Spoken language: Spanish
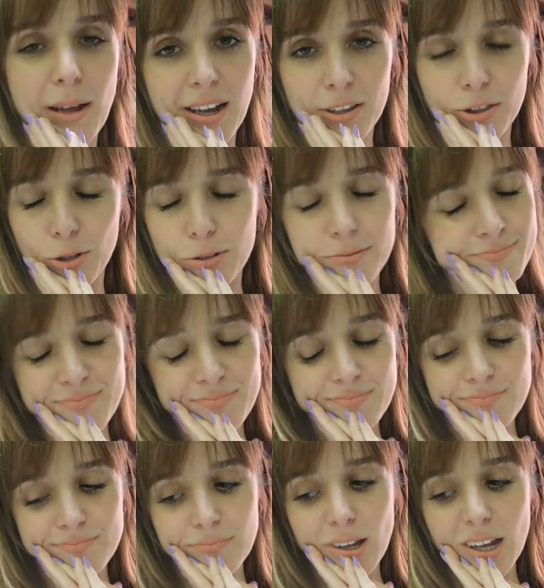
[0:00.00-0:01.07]
me encantó,
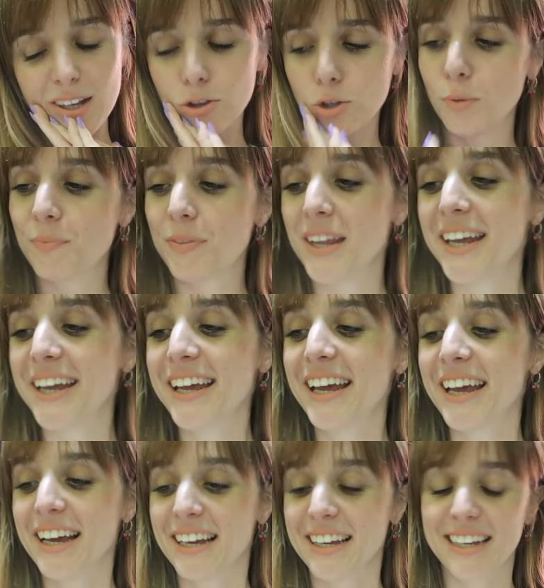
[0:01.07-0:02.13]
me encantó.
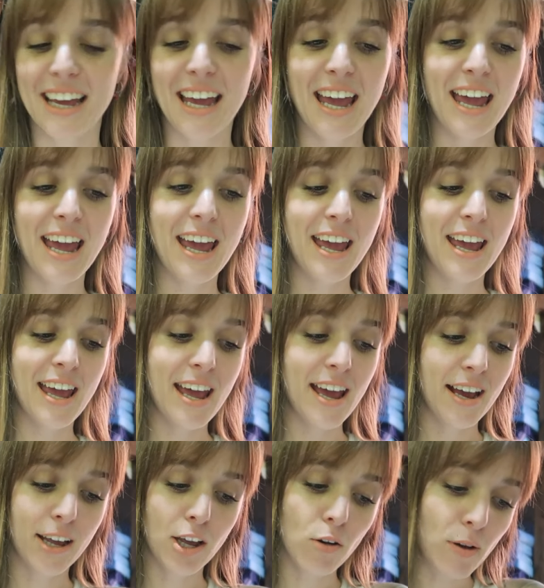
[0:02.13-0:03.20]

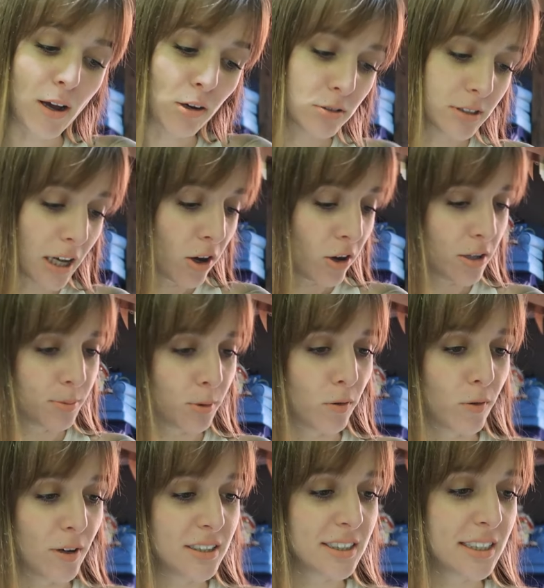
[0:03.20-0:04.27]
¿Qué, ¿Qué os voy a contar hoy? Pues
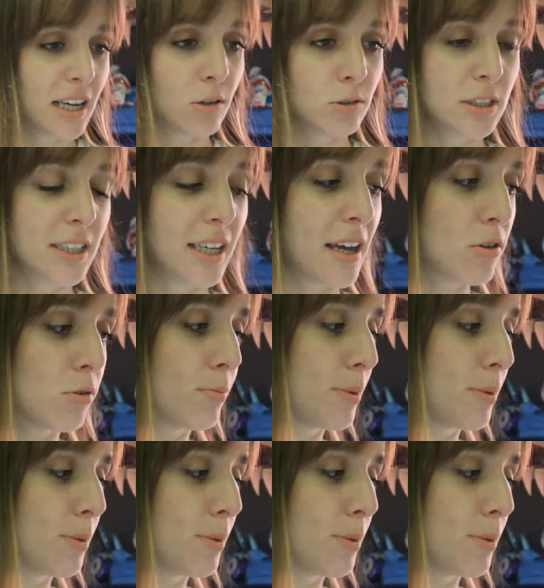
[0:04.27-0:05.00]
voy a enseñar cositas que